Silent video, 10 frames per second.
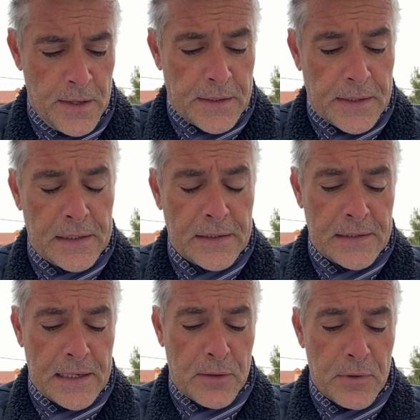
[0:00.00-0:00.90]
Y Él es
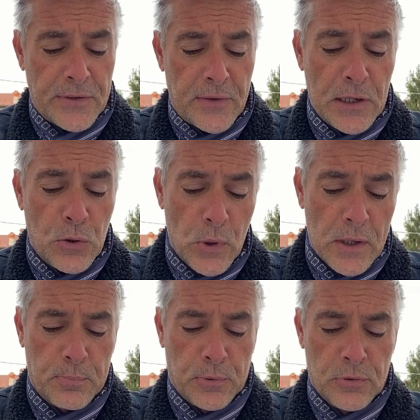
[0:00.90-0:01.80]
la cabeza del
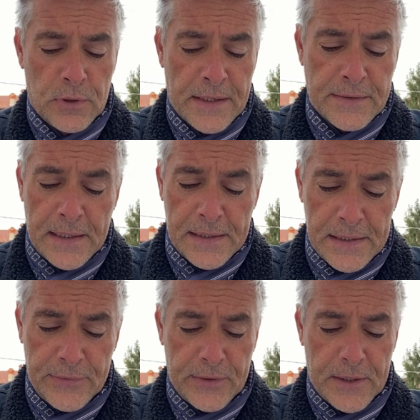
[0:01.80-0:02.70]
cuerpo, que es la
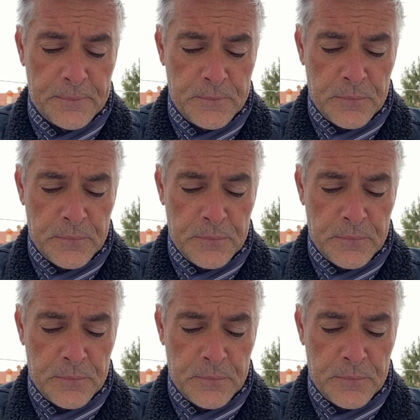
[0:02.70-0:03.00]
iglesia,